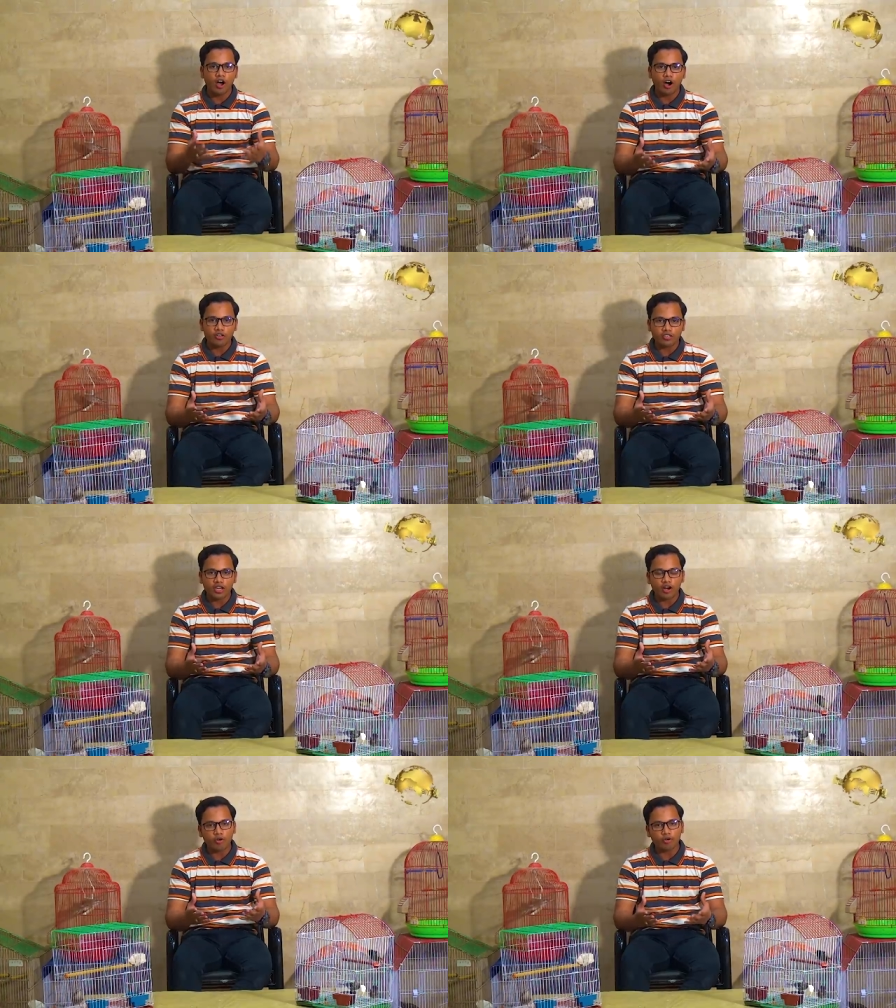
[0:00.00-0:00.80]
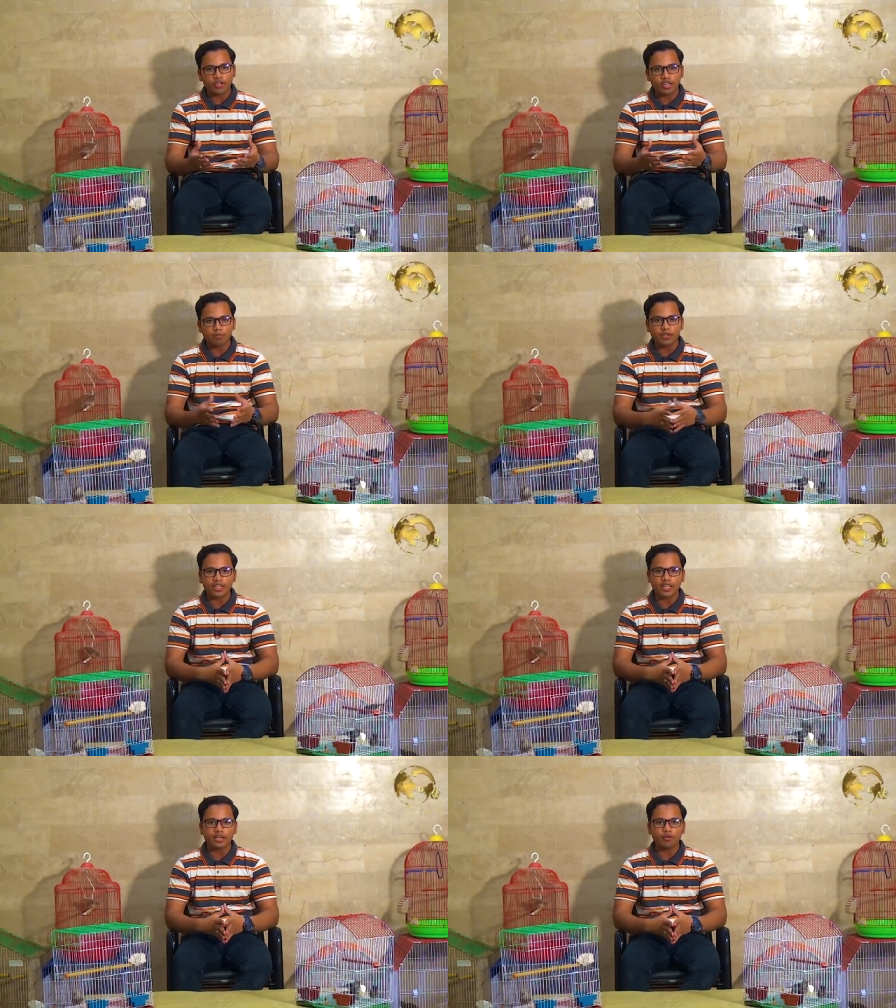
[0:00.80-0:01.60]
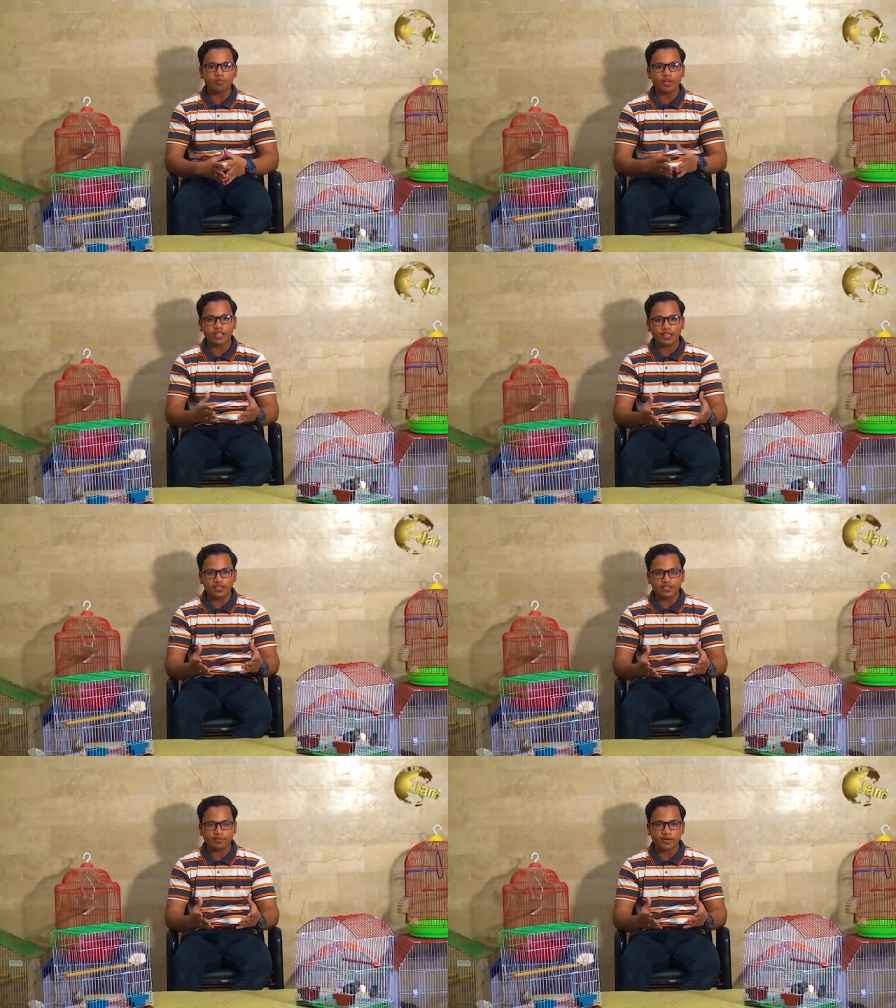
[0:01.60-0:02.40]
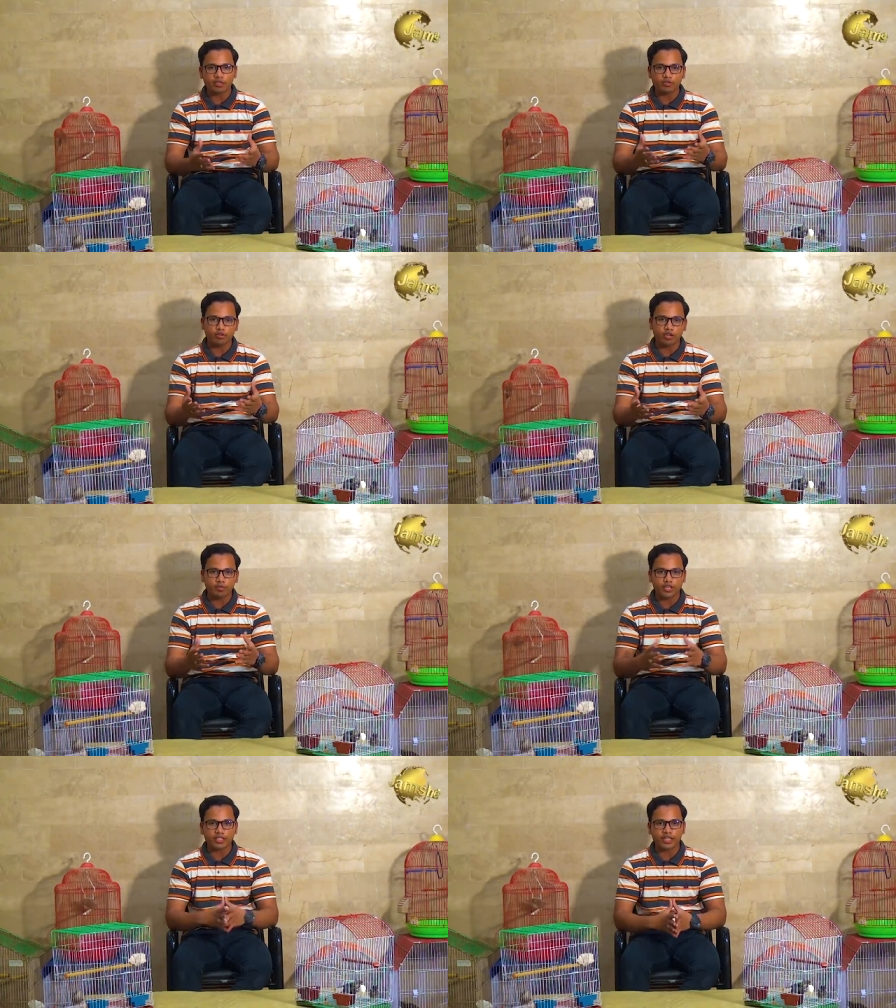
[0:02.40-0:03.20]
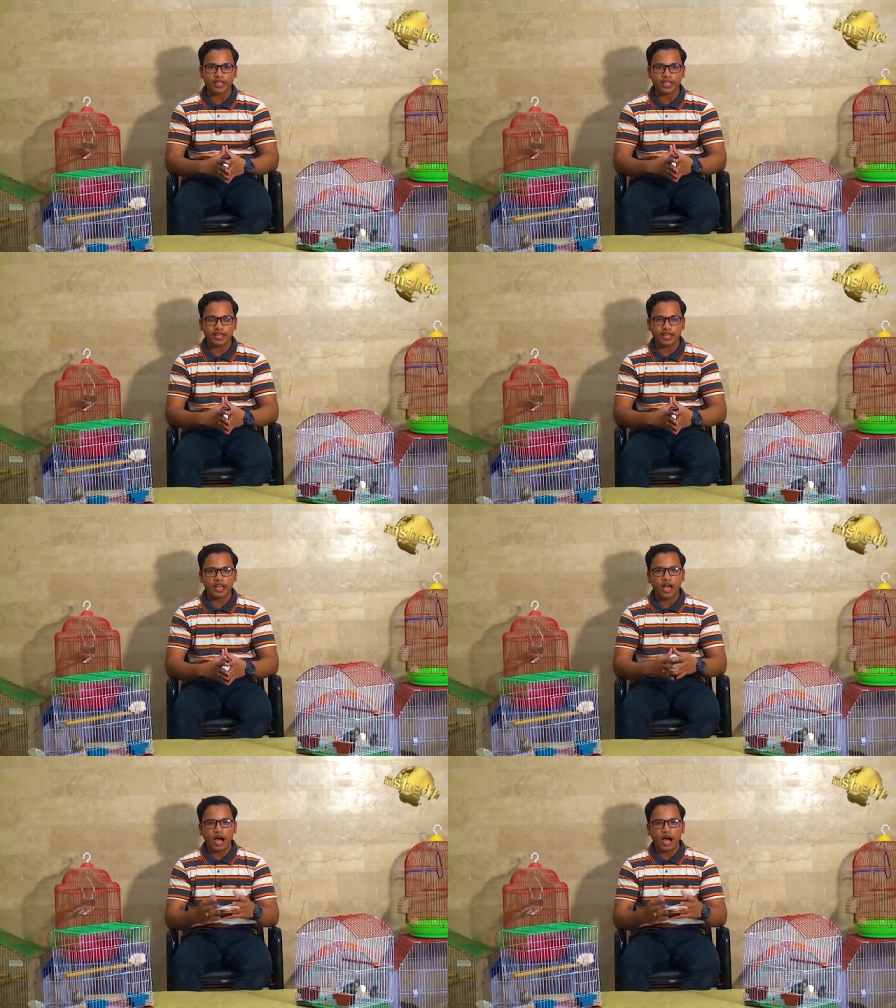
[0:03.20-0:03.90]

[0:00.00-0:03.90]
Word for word: हौसला और उनकी हिम्मत देखें कि उनमें कितना जज्बा है दूसरों की मदद करने के लिए